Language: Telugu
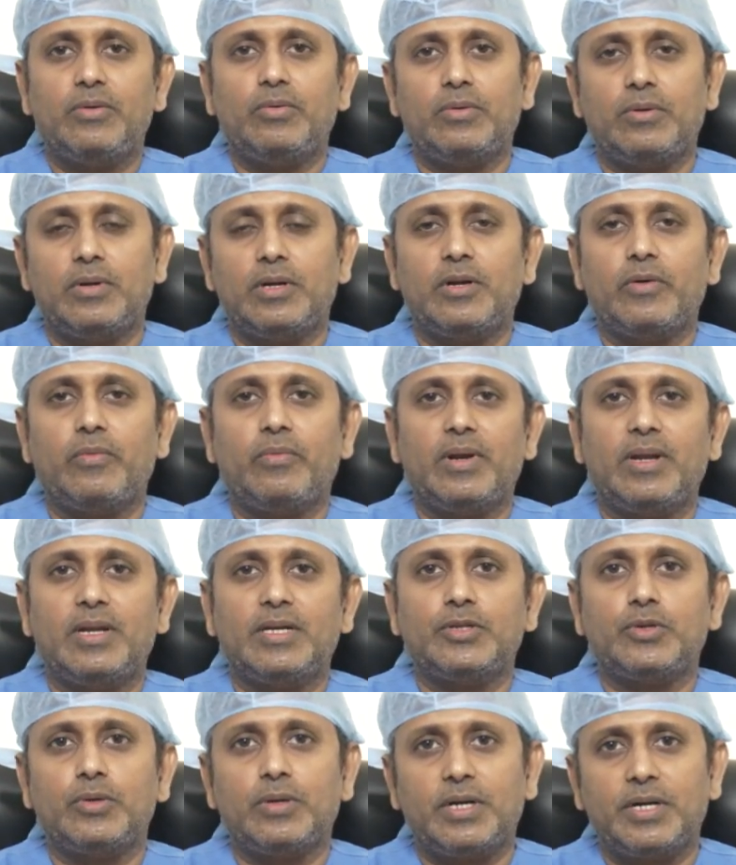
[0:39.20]
ఉండడం వల్ల
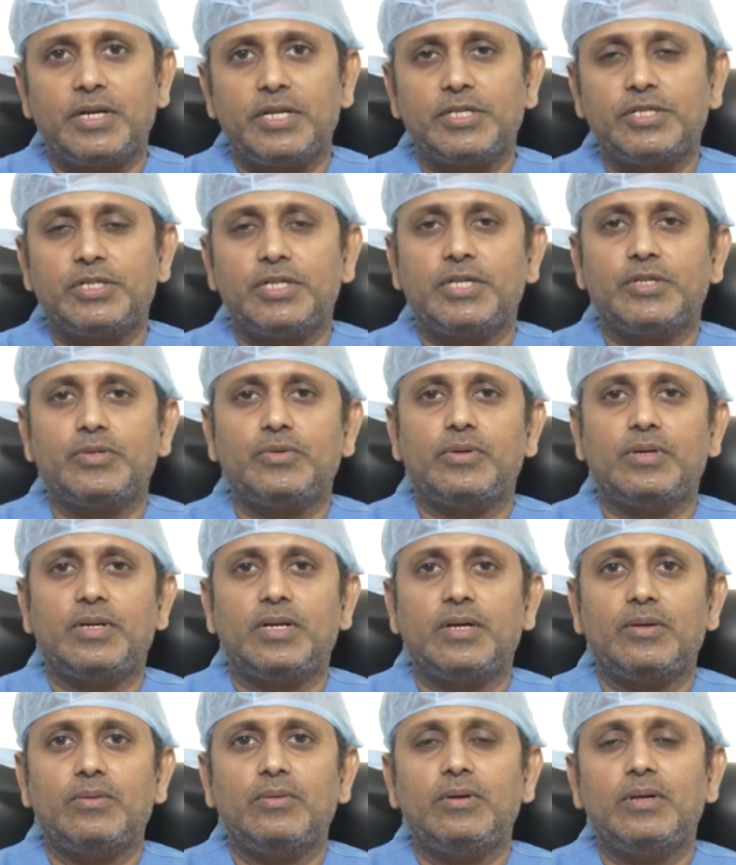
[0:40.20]
షుగర్ టెస్ట్ చేసి
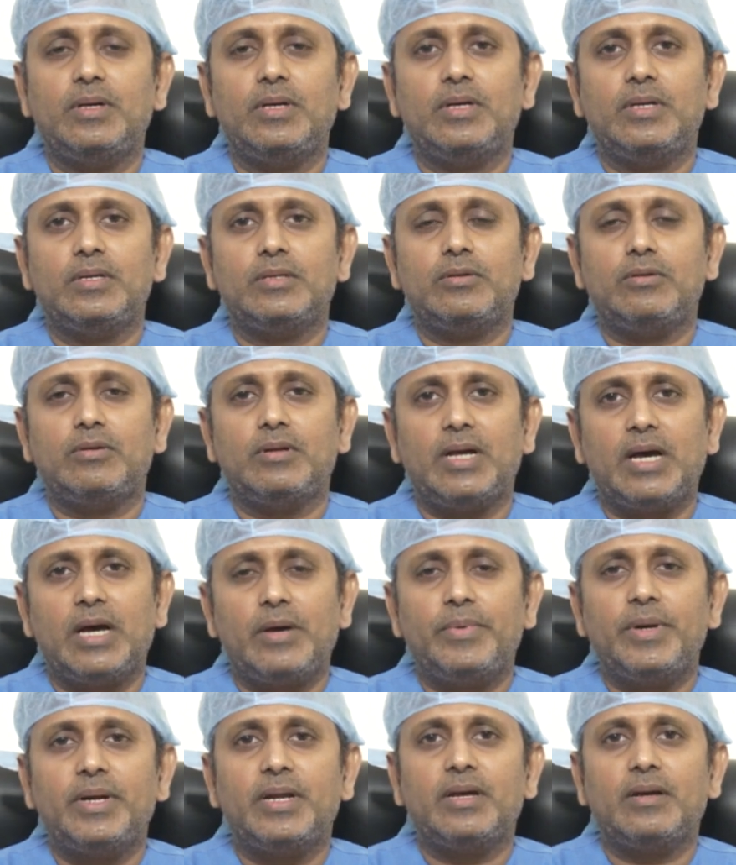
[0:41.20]
ఉంటారు సో
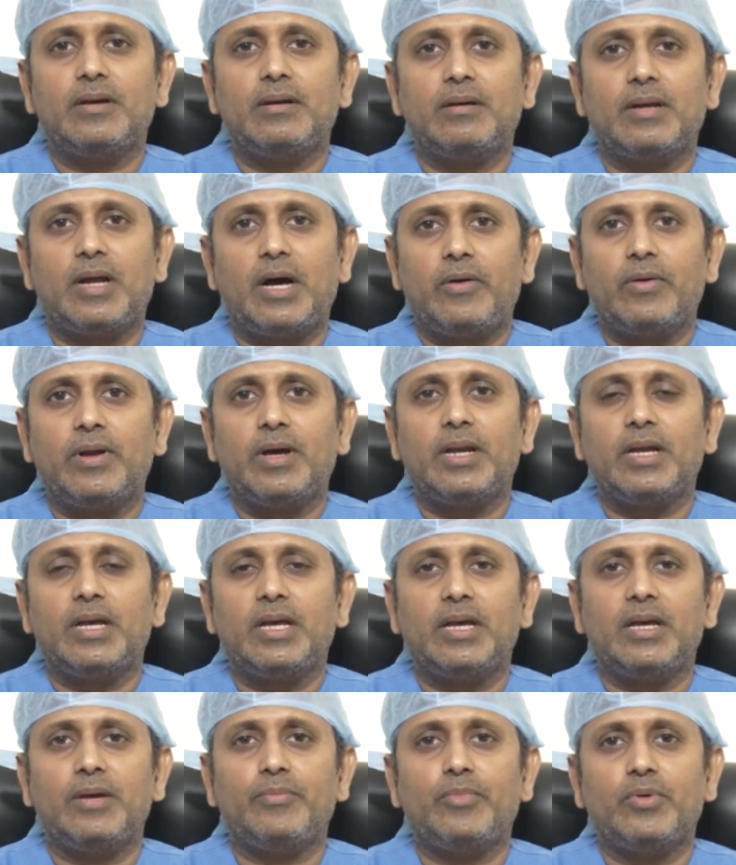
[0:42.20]
డయాబెటిక్
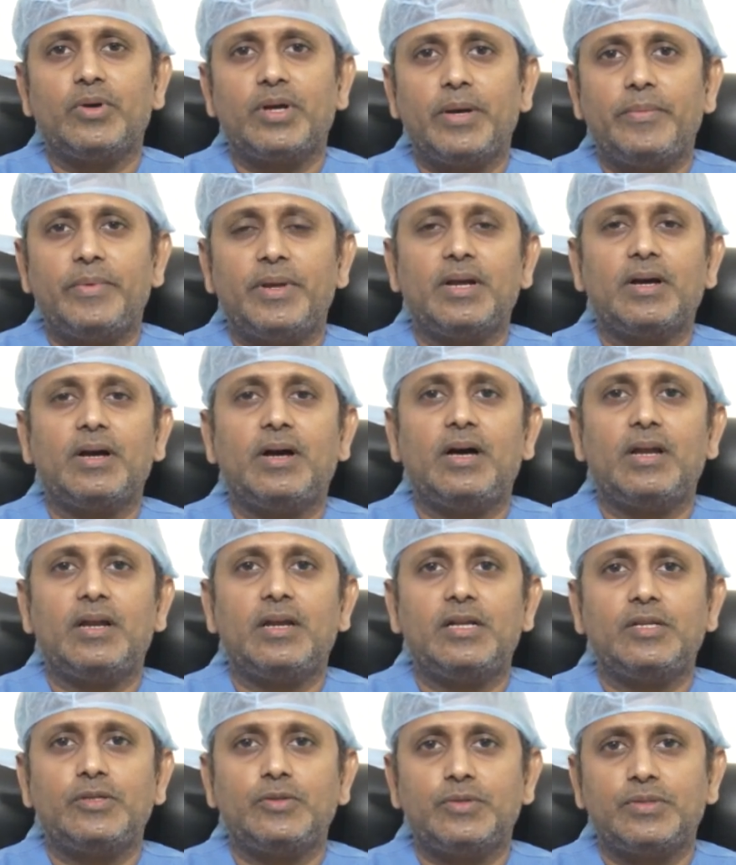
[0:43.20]
రావడానికి ముఖ్యమైన
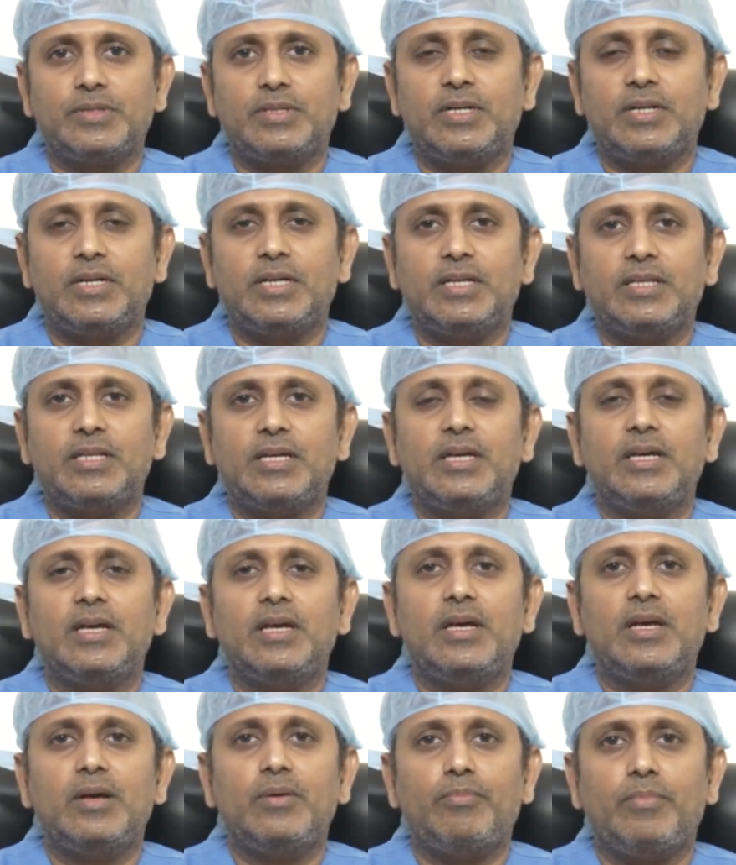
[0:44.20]
కారణాలు చూసినట్టయితే
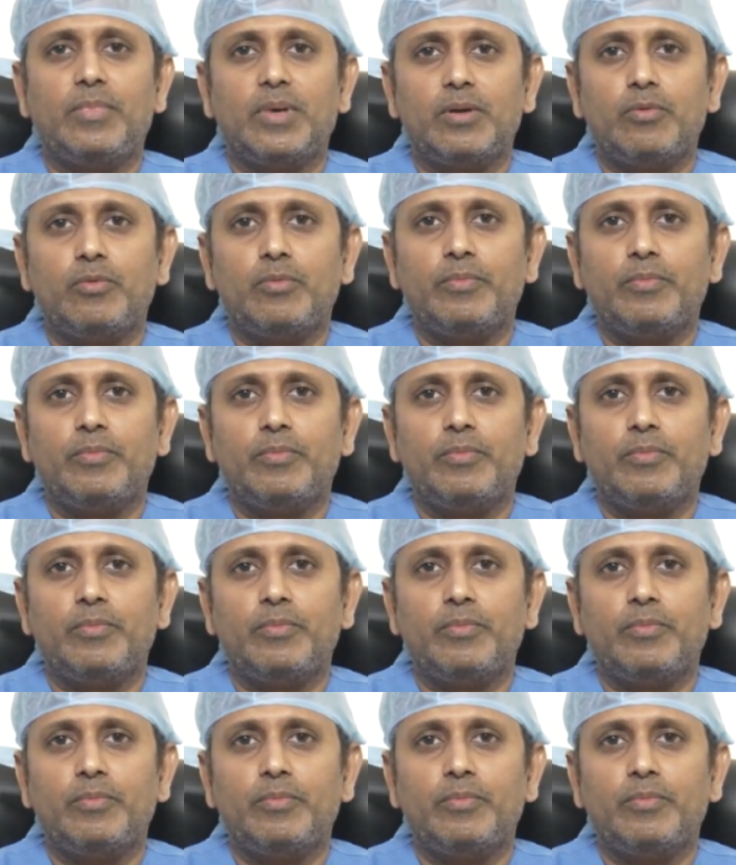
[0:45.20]
మనం